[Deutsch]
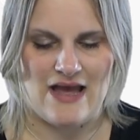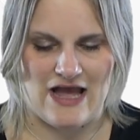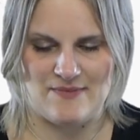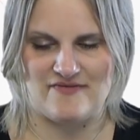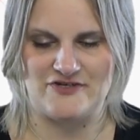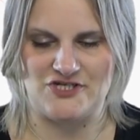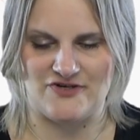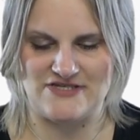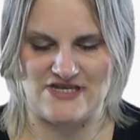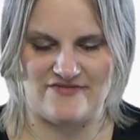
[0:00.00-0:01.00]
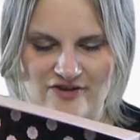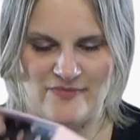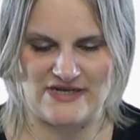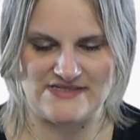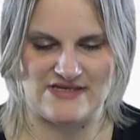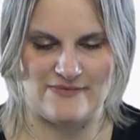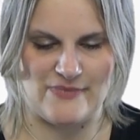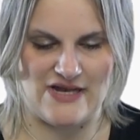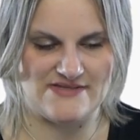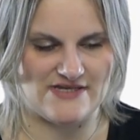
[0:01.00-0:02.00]
Aber wir schauen jetzt einfach mal
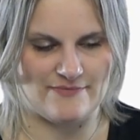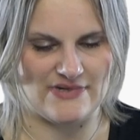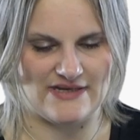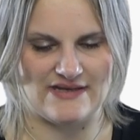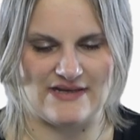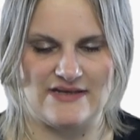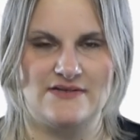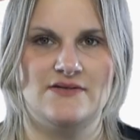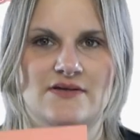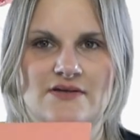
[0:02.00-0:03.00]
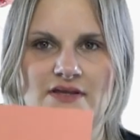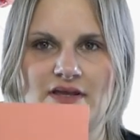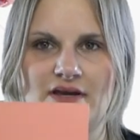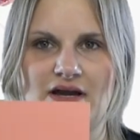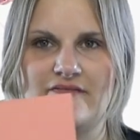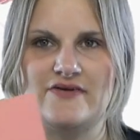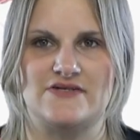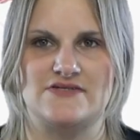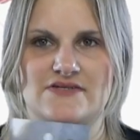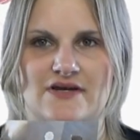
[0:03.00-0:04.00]
gemeinsam rein. Hier haben wir
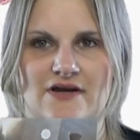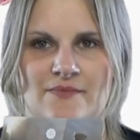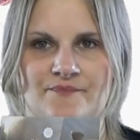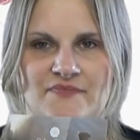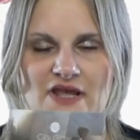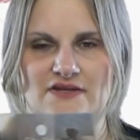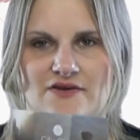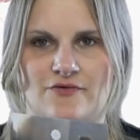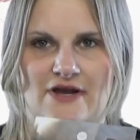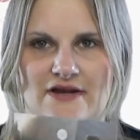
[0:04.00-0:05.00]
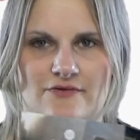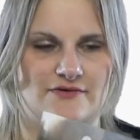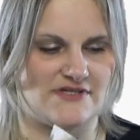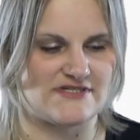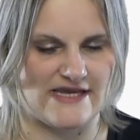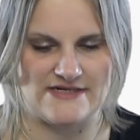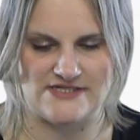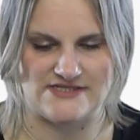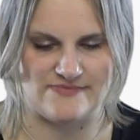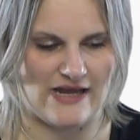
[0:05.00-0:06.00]
das, ähm, ja, den QR-Code, den scanne
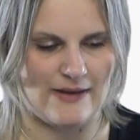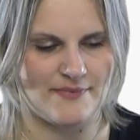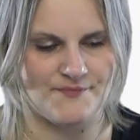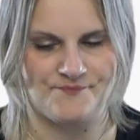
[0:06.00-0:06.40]
ich jetzt mal ab